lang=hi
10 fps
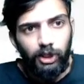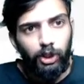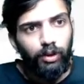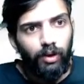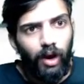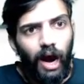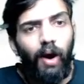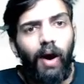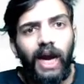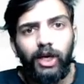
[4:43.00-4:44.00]
टू
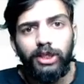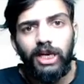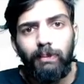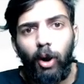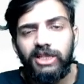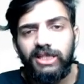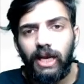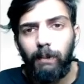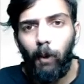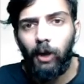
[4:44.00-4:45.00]
हाउ हाइड्रोजन बॉन्ड्स आर
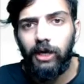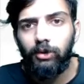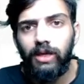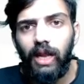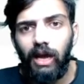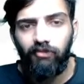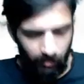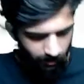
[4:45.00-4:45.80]
इंपॉर्टेंट टू दी लाइफ